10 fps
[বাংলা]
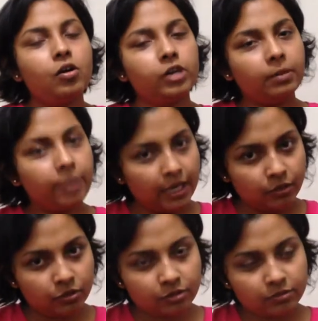অনেক
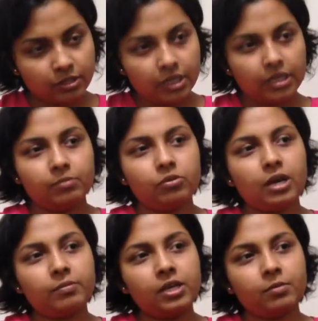ভালো এবং
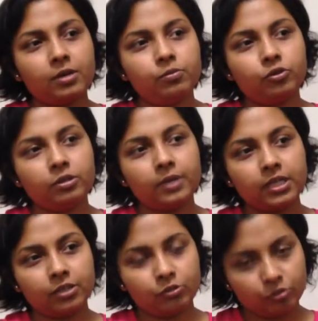আমি আমার
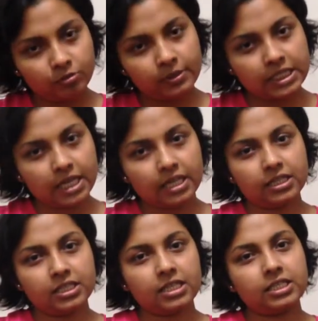পরিবারকে ধন্যবাদ
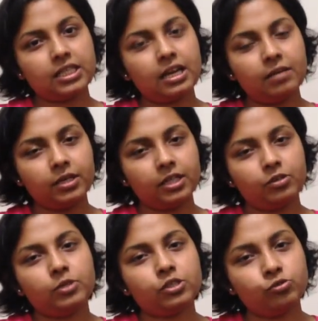জানাতে চাই যে তারা আমাকে
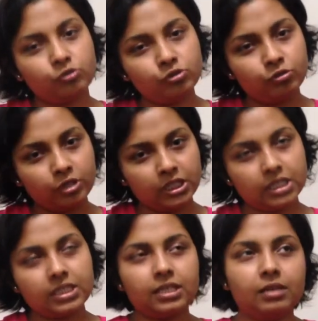এরকম একটা সুযোগ করে
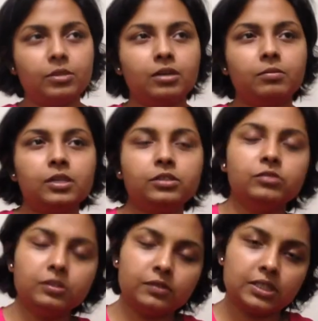দিয়েছেন আমি আমার
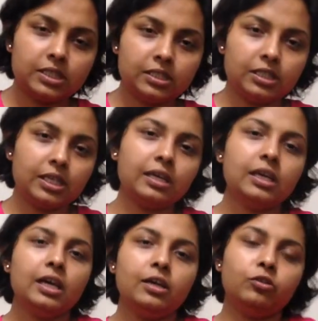ইউনিভার্সিটি থেকে
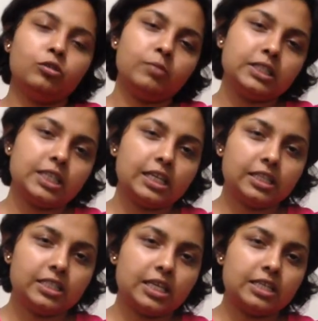ধন্যবাদ
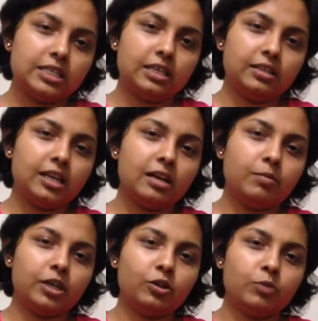জানাতে চাই যে তারা
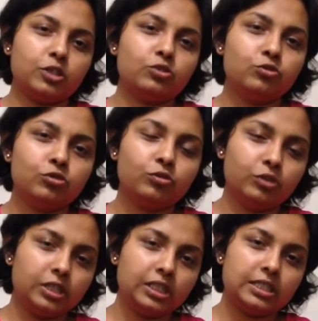আমাকে এরকম একটা সুযোগ
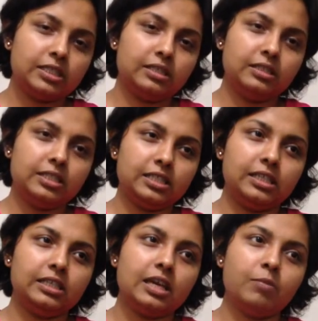করে দিয়েছেন যে
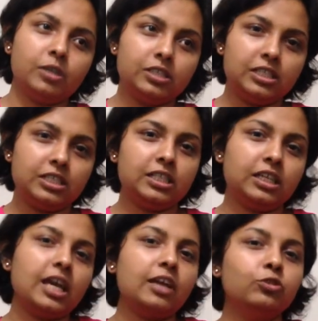আমার দেশ
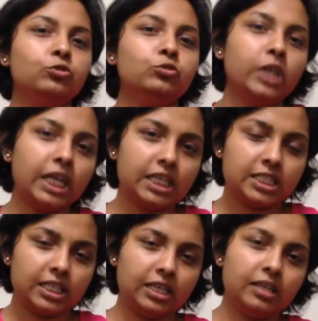থেকে এত দূরে
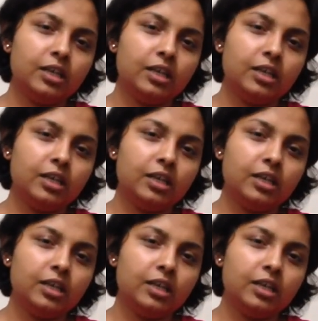এসে